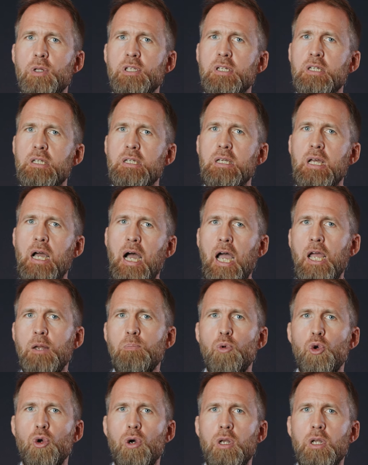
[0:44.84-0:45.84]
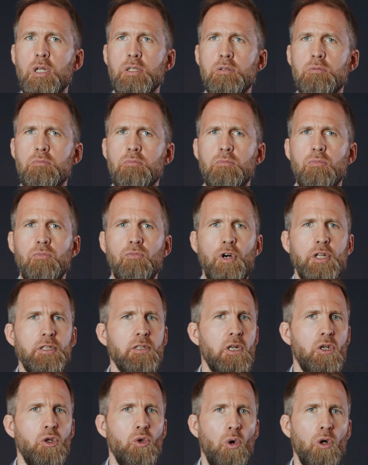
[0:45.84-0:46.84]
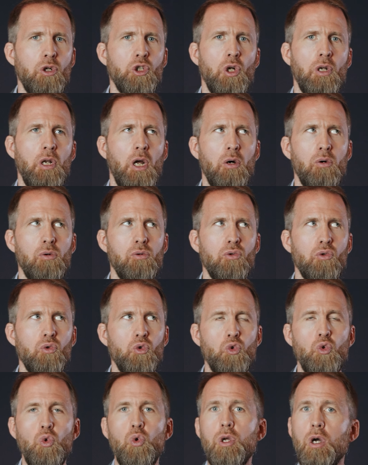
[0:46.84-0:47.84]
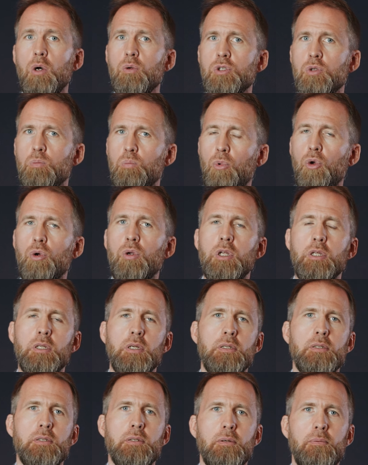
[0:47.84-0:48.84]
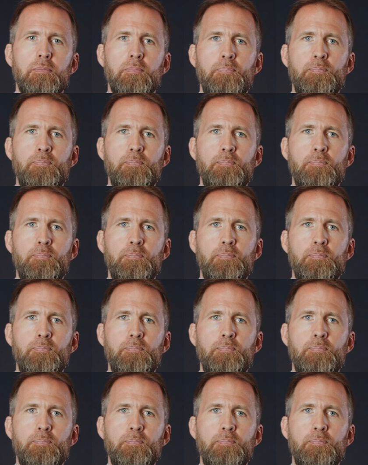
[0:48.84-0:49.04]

man sich einbürgern lassen, was in Deutschland auch durchaus möglich ist.